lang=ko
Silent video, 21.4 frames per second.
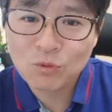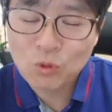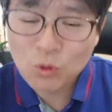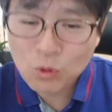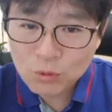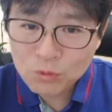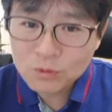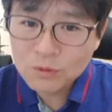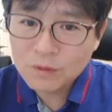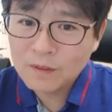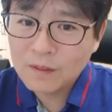
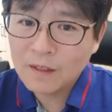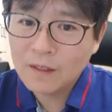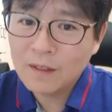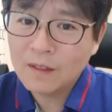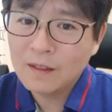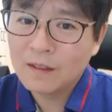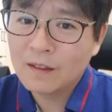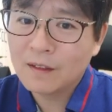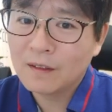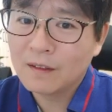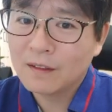좋은데
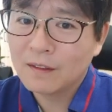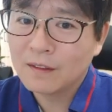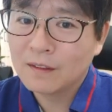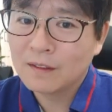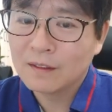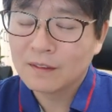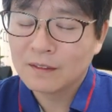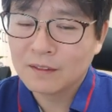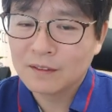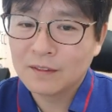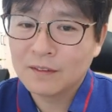
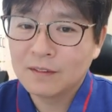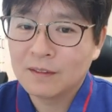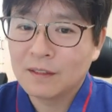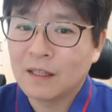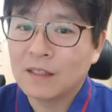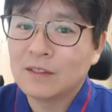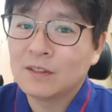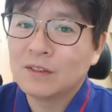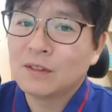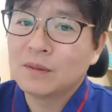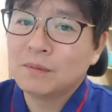그런
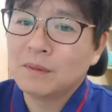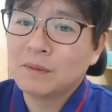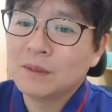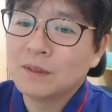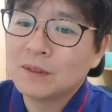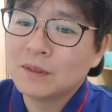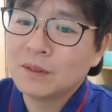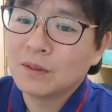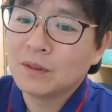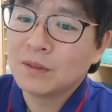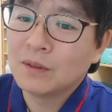단점이
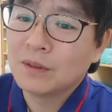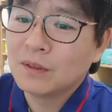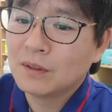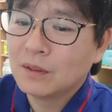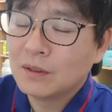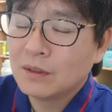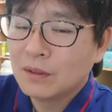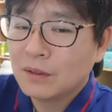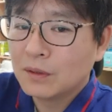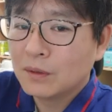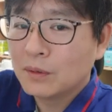있어요.